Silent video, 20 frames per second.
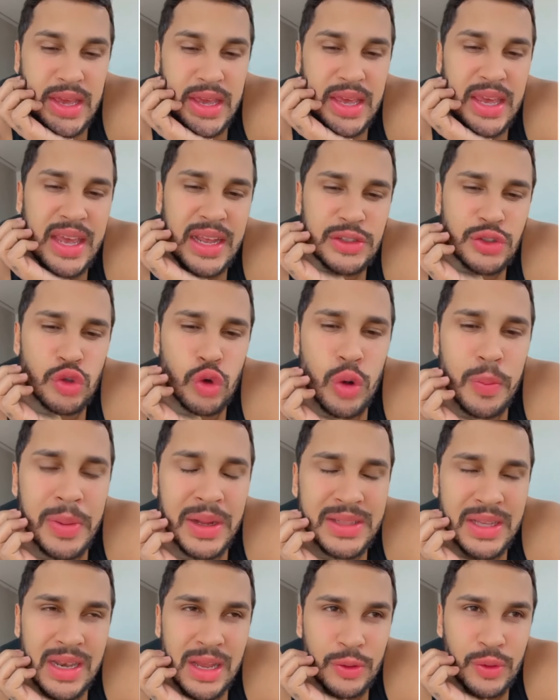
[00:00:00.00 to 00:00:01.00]
Ei, deixa eu
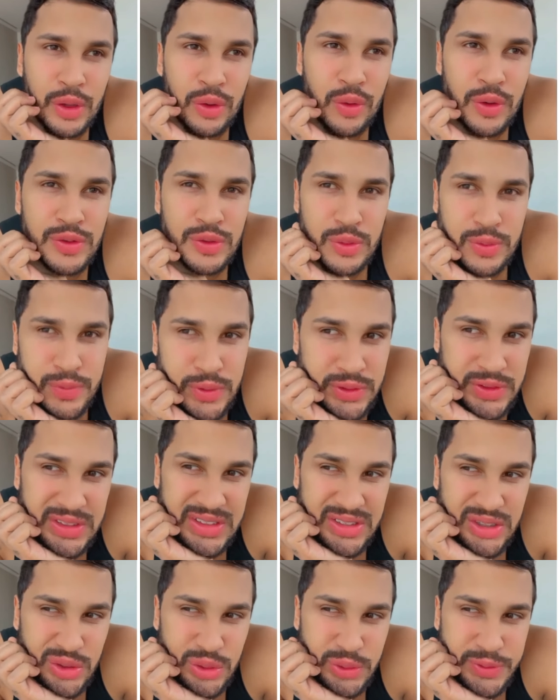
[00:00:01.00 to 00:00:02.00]
compartilhar um negócio com
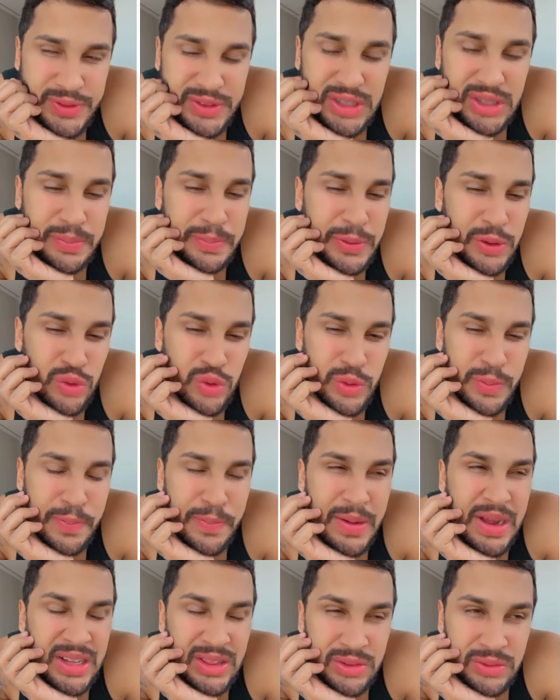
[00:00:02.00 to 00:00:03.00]
vocês que eu tô ficando
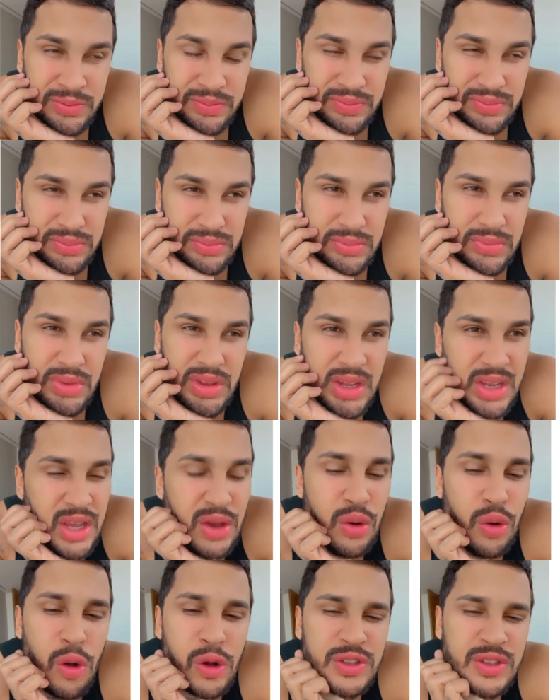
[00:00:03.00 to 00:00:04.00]
preocupado.
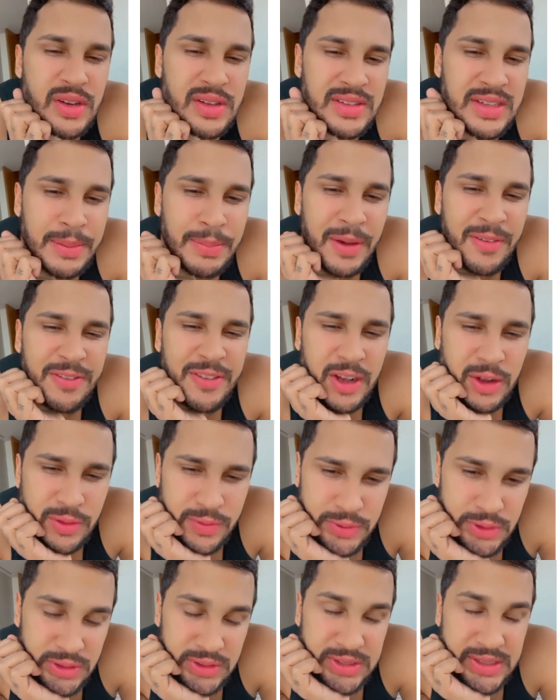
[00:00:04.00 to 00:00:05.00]
Eu gosto de desabafar
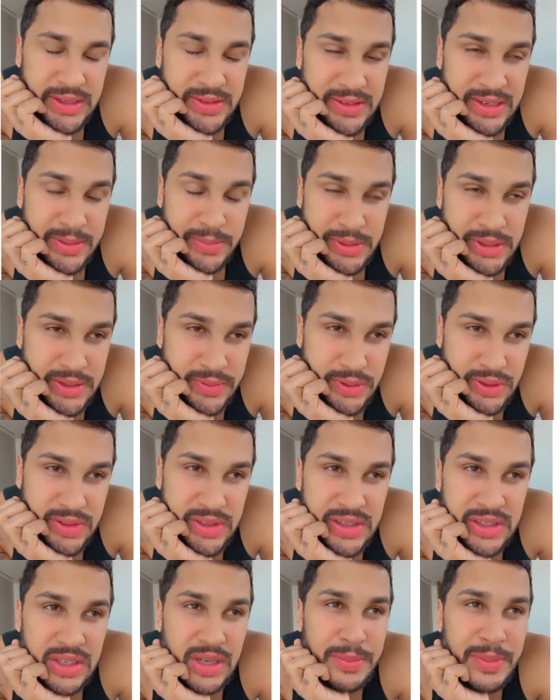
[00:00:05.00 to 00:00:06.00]
com vocês, sabe? Que
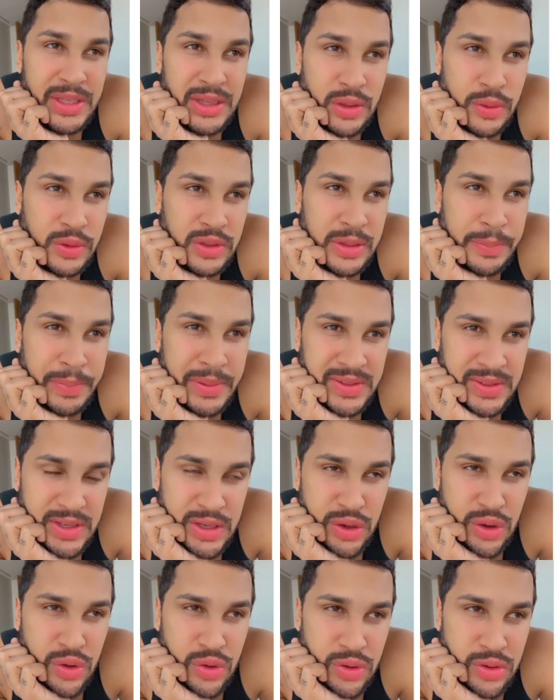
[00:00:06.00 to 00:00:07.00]
vocês também dão uma de
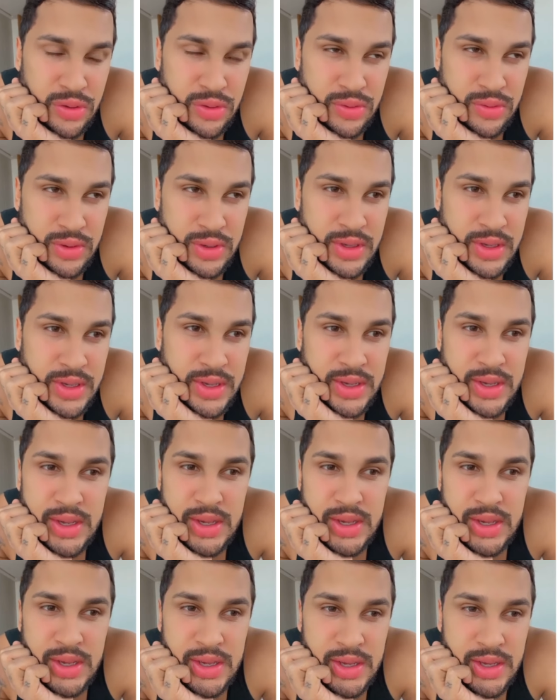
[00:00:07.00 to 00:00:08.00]
psicólogo.
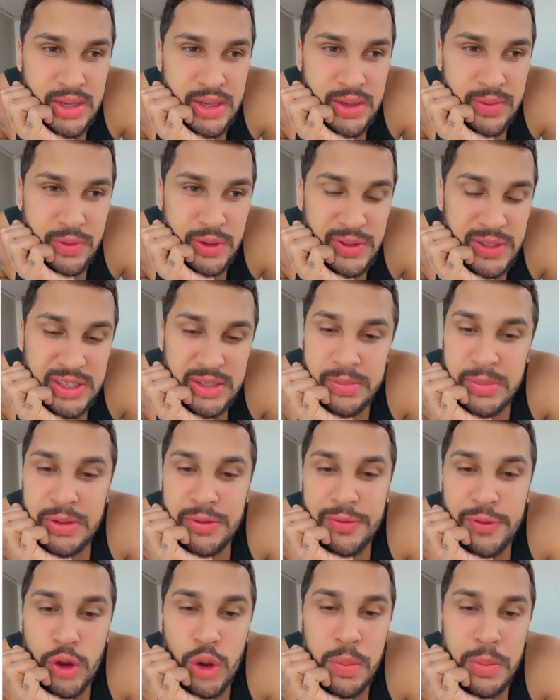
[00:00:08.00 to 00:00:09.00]
Vocês me
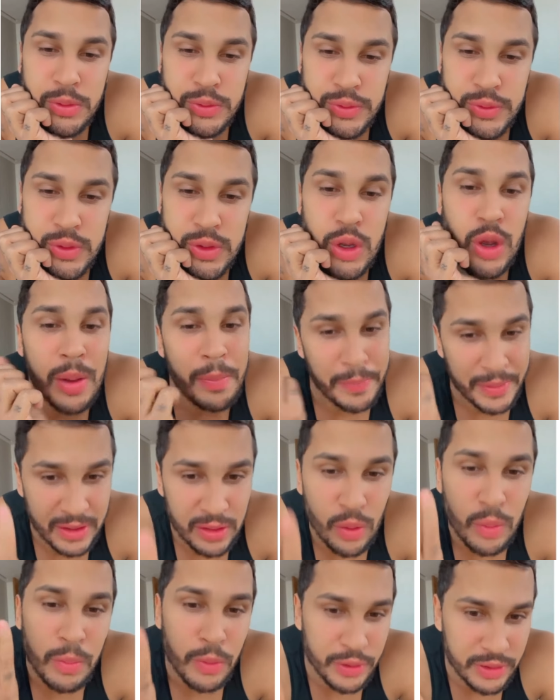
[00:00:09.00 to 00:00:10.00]
informam. So... Eu
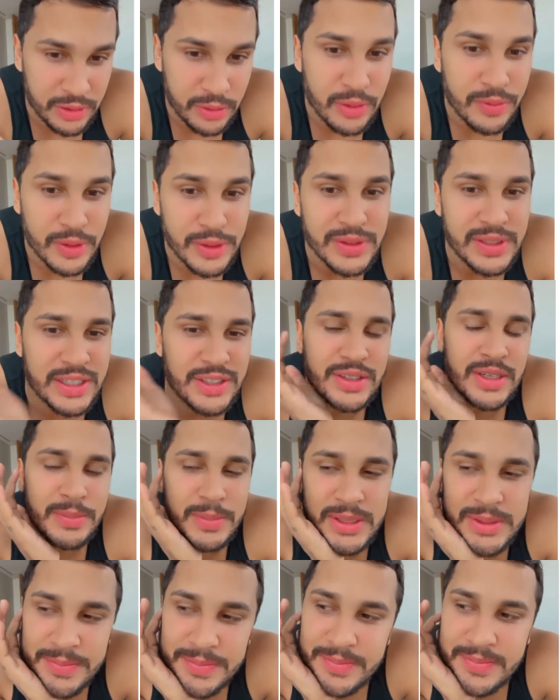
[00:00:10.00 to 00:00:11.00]
aprendo muito com vocês
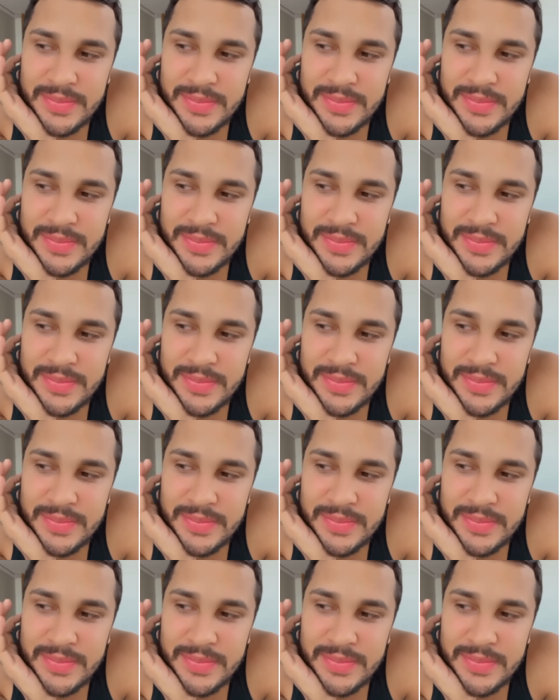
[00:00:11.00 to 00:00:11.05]
também.